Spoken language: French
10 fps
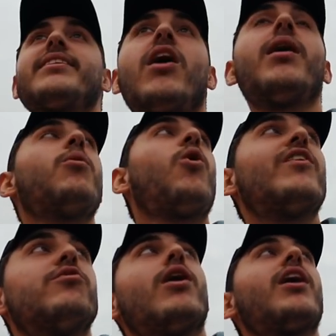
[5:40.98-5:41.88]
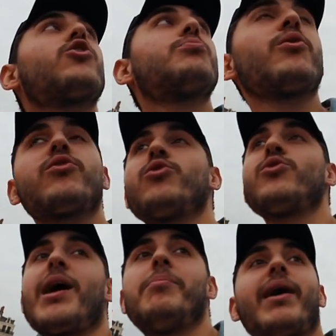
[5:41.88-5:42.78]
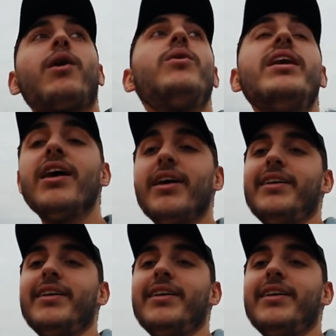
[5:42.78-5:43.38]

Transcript: Très normalement, on va voir, je pense, jusqu'à Paris ou Lille